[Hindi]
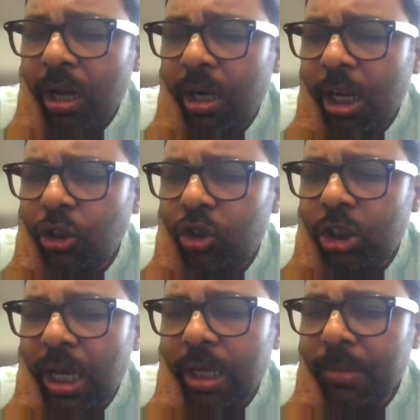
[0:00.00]
अगला जो
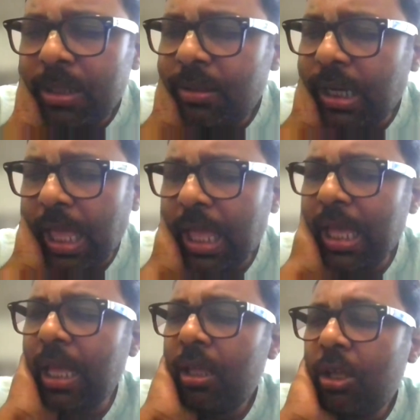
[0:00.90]
चार मंत्र
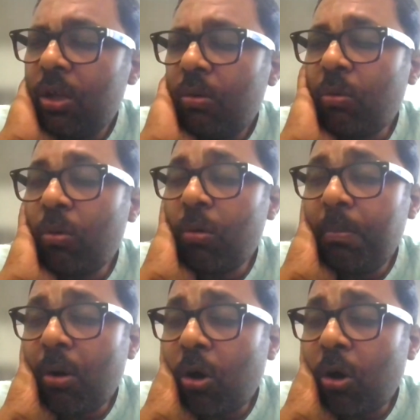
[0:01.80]
है वो